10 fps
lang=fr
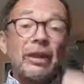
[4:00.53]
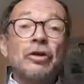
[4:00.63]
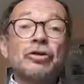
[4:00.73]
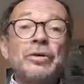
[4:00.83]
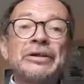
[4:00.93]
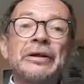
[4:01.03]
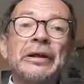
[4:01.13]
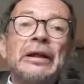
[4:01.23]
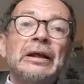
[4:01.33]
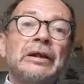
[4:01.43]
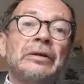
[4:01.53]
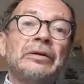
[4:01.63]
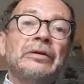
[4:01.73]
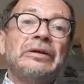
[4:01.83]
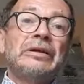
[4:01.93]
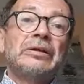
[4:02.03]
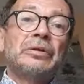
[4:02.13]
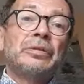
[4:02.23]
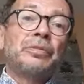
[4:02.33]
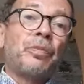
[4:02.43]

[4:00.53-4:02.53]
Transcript: Ensuite, euh, il euh,